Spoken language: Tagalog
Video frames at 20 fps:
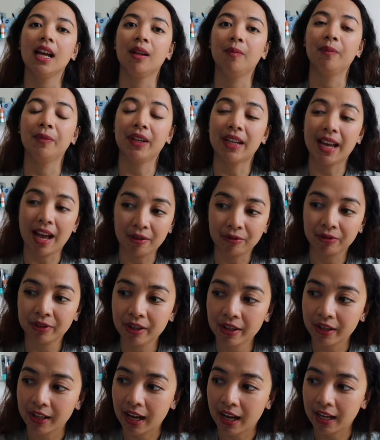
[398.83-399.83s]
And then
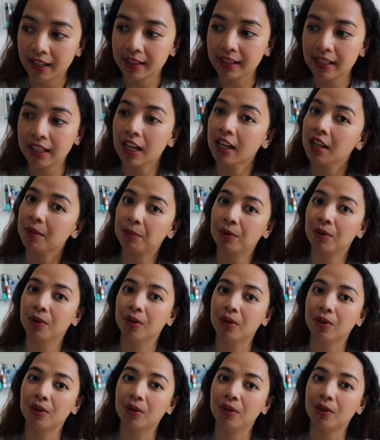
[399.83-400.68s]
after that, sila na po,